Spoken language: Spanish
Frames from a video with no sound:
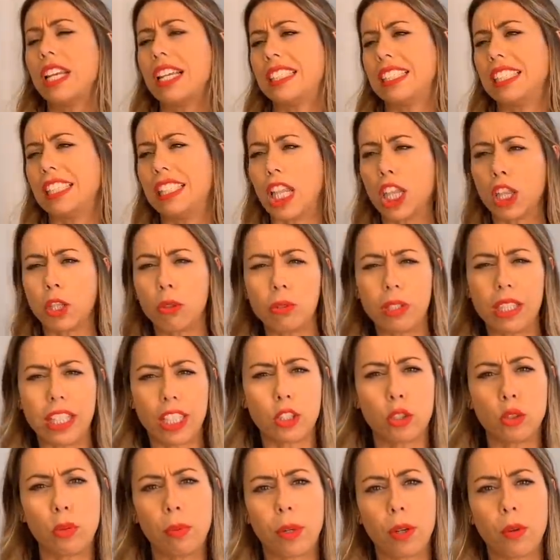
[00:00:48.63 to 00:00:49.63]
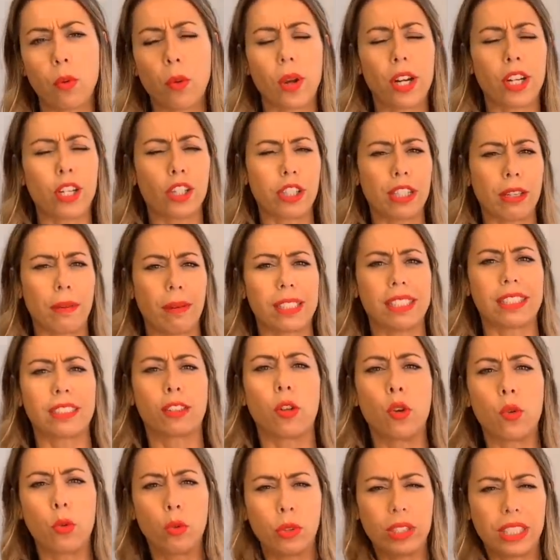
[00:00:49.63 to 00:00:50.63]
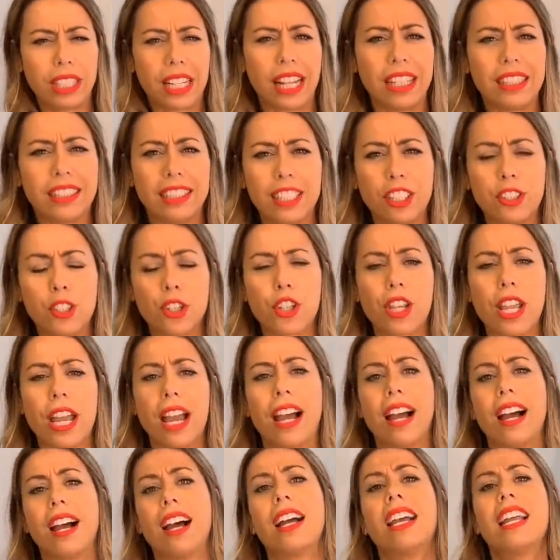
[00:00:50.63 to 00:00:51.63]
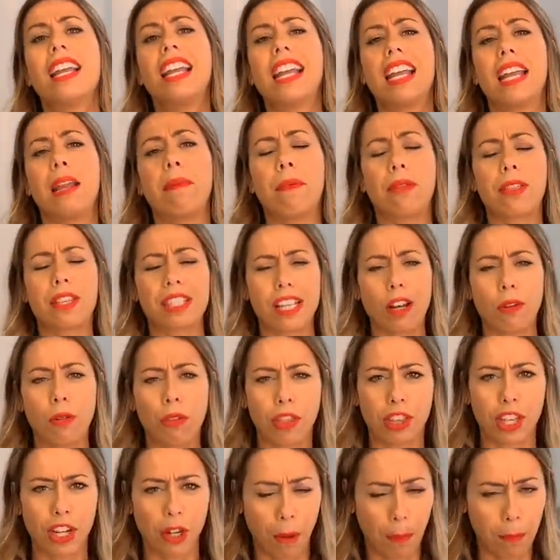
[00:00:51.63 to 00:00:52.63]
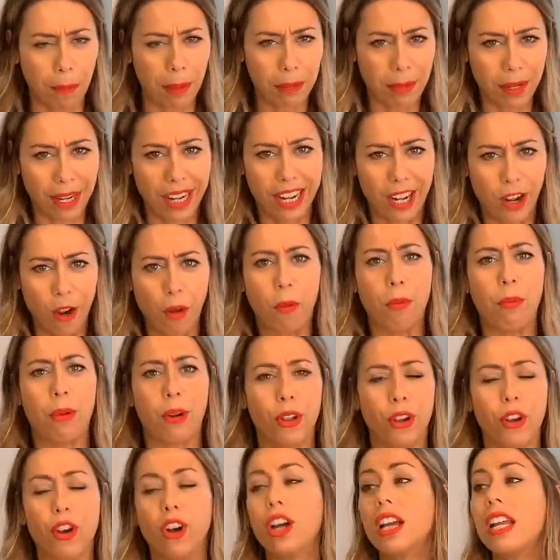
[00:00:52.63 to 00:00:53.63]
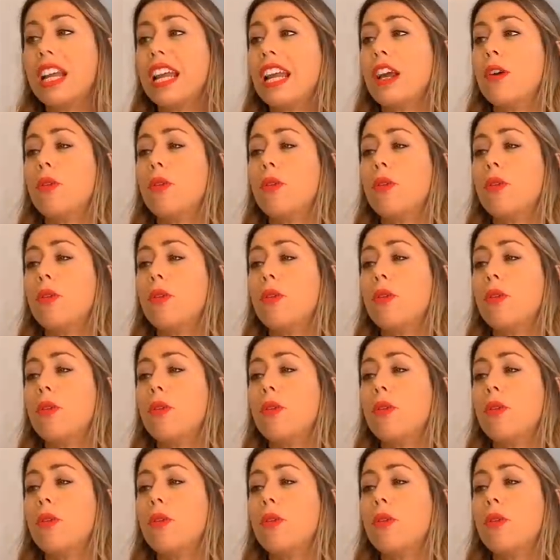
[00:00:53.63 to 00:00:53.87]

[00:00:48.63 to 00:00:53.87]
Se te hace un día súper bueno, te vas con un tirantito ya, empiezas a lucir los primer, el hombro,